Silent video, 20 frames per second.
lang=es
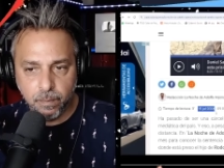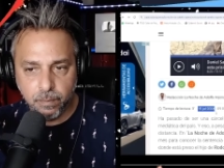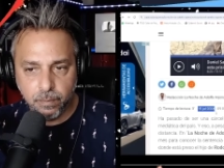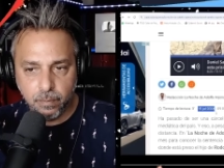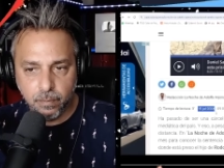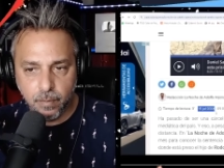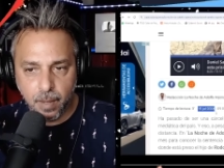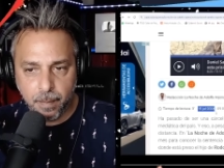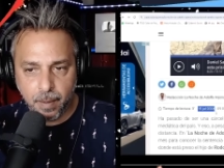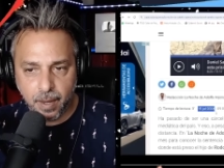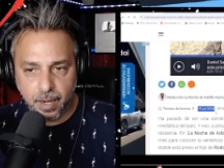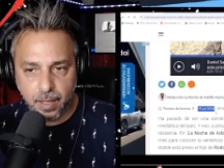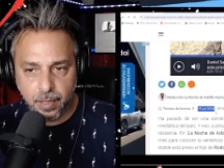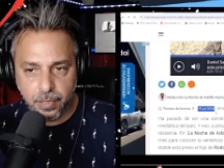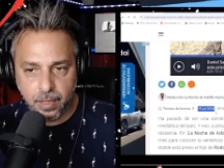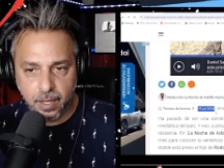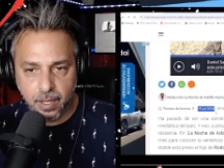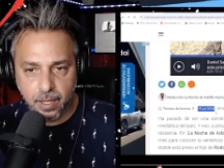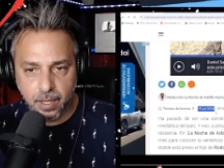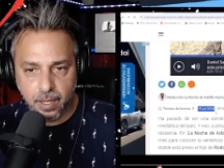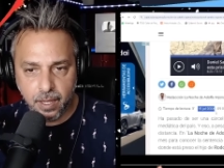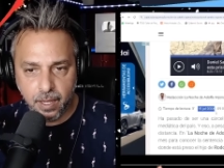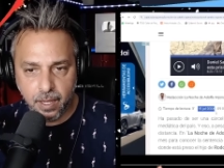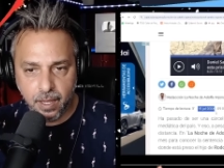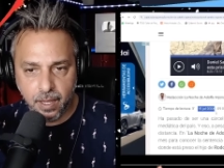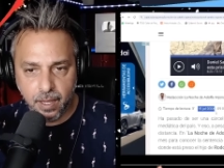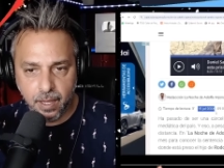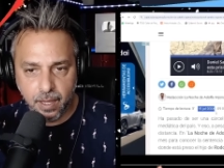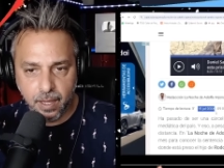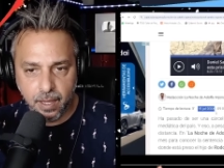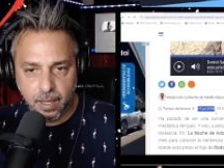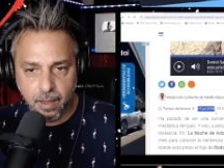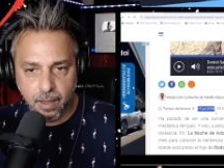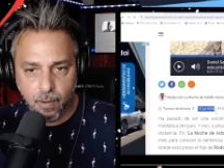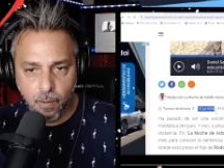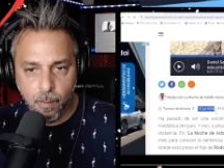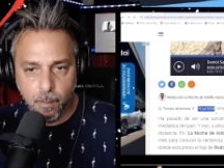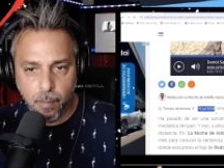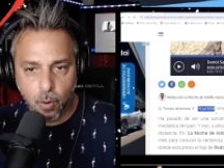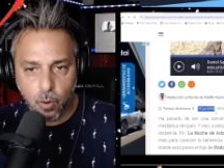me parece
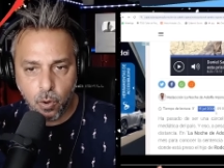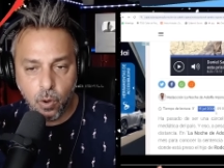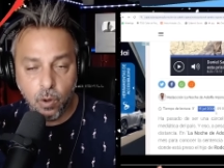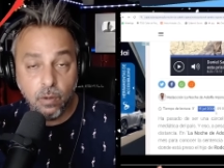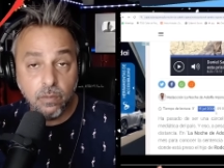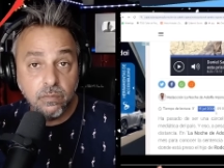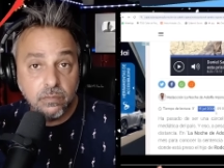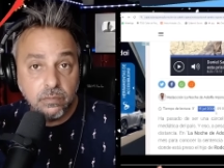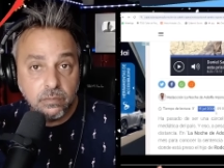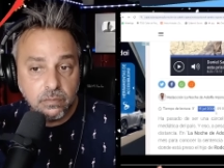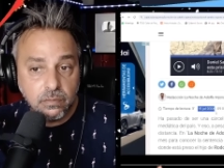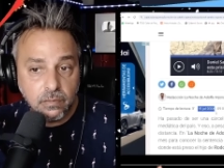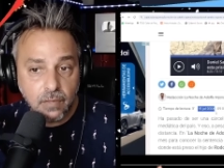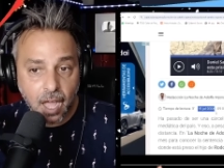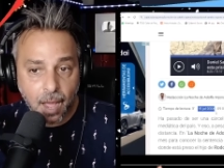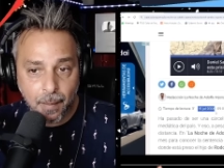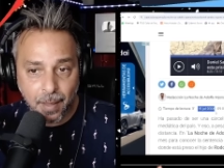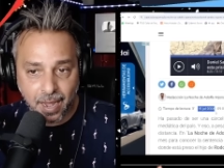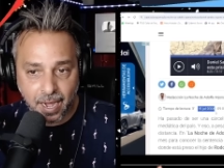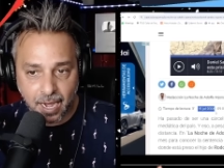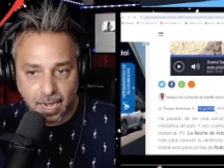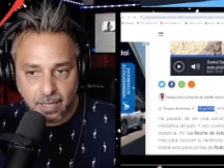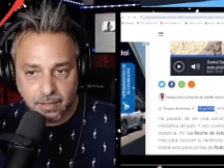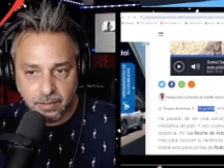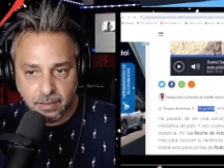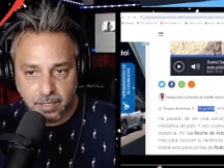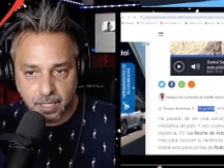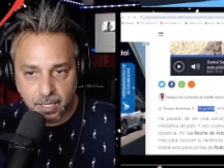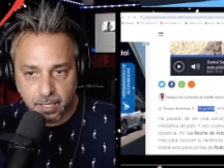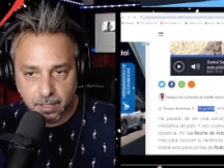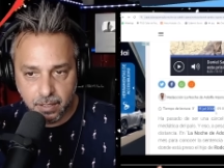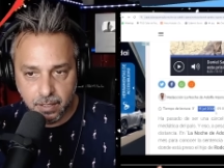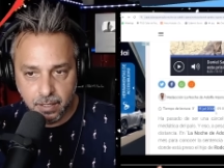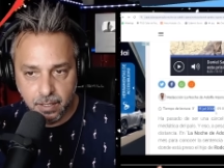un poco aberrante.